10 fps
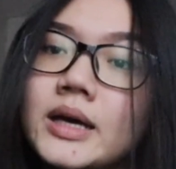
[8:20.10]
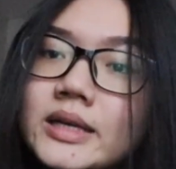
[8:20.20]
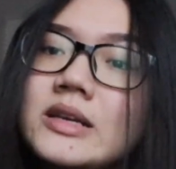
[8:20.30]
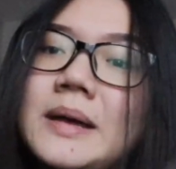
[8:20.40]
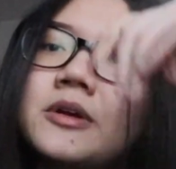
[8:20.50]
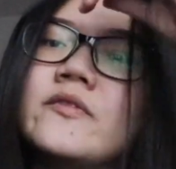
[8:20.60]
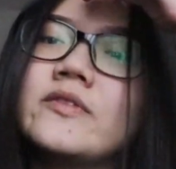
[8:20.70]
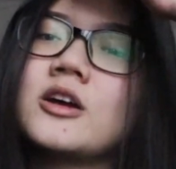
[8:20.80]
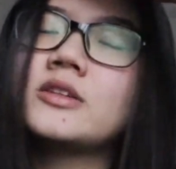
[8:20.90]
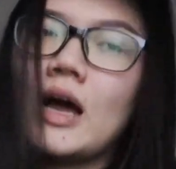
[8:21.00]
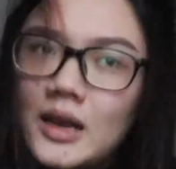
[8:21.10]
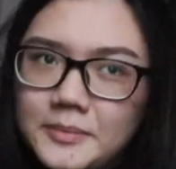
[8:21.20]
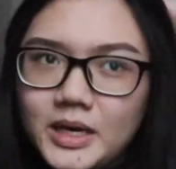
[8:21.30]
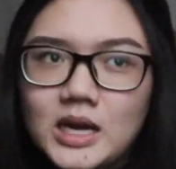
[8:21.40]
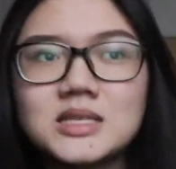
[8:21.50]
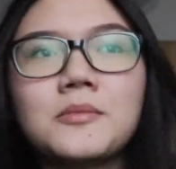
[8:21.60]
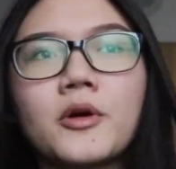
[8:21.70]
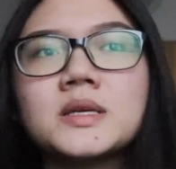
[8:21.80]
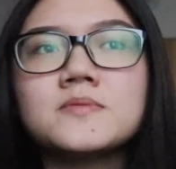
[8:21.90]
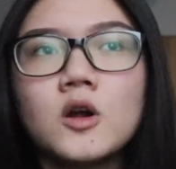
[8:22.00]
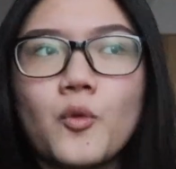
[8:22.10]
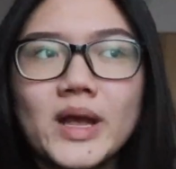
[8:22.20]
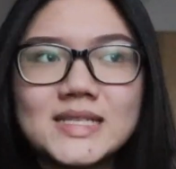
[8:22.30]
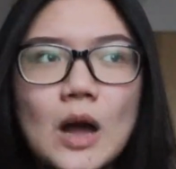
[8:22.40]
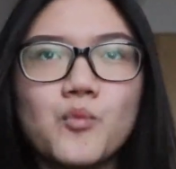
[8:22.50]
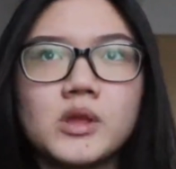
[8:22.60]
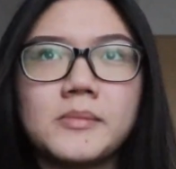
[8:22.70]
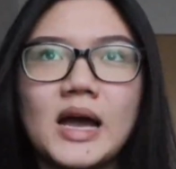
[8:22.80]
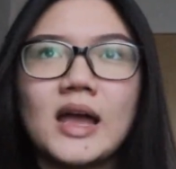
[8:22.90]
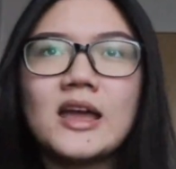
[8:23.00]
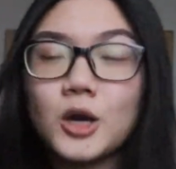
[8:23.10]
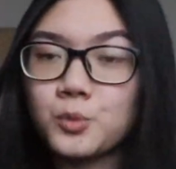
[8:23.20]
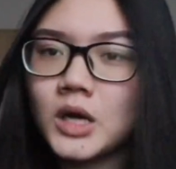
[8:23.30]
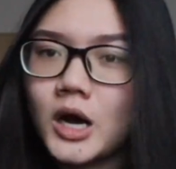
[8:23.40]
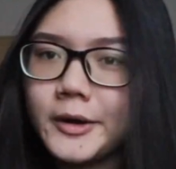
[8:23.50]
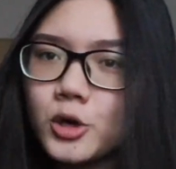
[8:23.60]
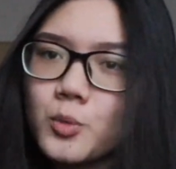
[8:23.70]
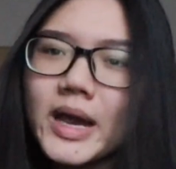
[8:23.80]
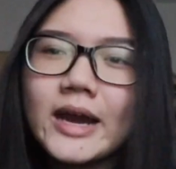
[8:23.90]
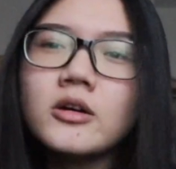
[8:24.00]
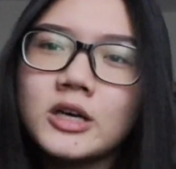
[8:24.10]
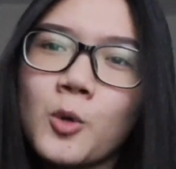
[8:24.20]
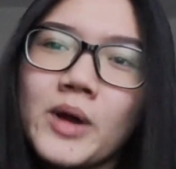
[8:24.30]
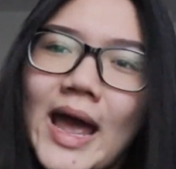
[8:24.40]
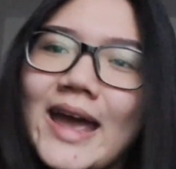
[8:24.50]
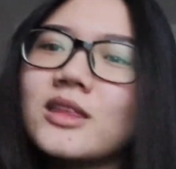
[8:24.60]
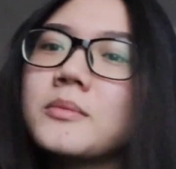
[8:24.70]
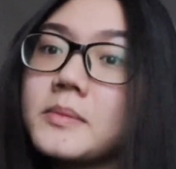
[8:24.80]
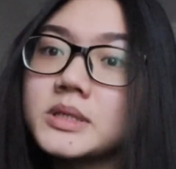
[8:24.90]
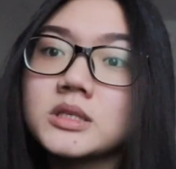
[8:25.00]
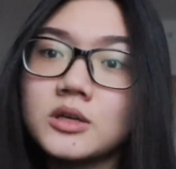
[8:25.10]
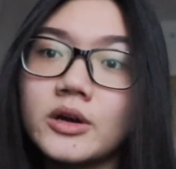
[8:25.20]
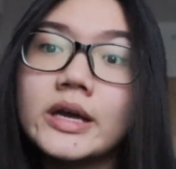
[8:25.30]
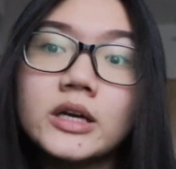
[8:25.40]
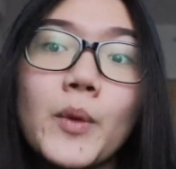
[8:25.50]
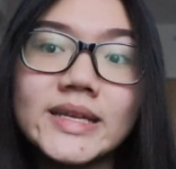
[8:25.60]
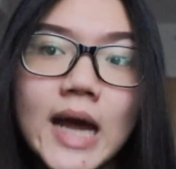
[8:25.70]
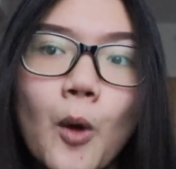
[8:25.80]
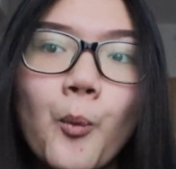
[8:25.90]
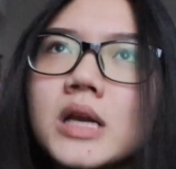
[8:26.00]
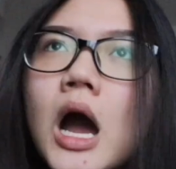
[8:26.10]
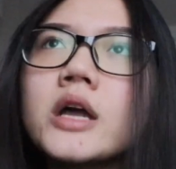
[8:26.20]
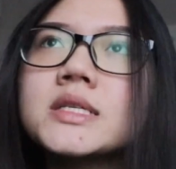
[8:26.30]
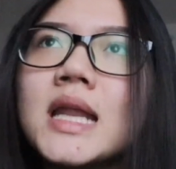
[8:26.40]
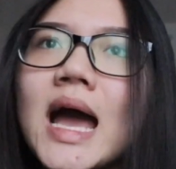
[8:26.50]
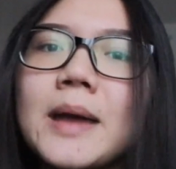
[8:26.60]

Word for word: cái thứ năm có, có thể là mình nghĩ sẽ là một cái tip rất là quan trọng nhưng mà đồng thời nó cũng nghe rất là nông cạn nhưng mà mình thực sự nghĩ nó quan trọng đó chính là